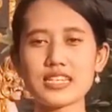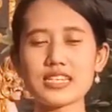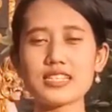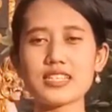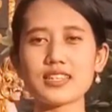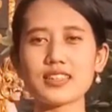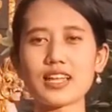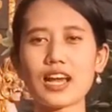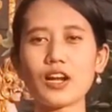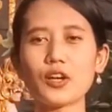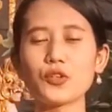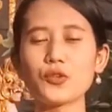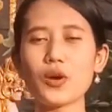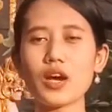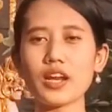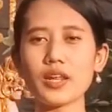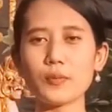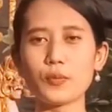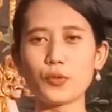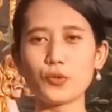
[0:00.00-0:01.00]
Digital
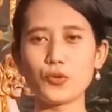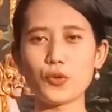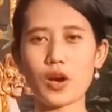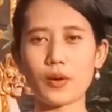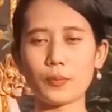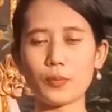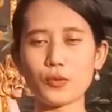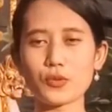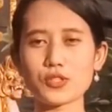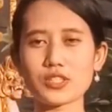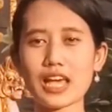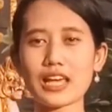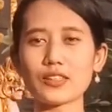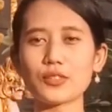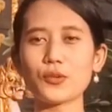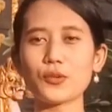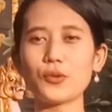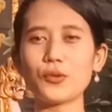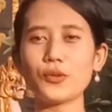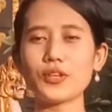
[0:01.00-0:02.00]
2021
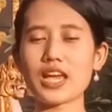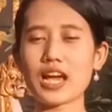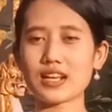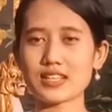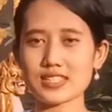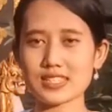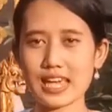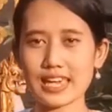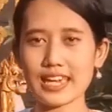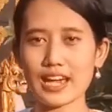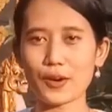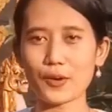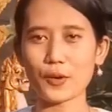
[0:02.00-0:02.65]
yang saya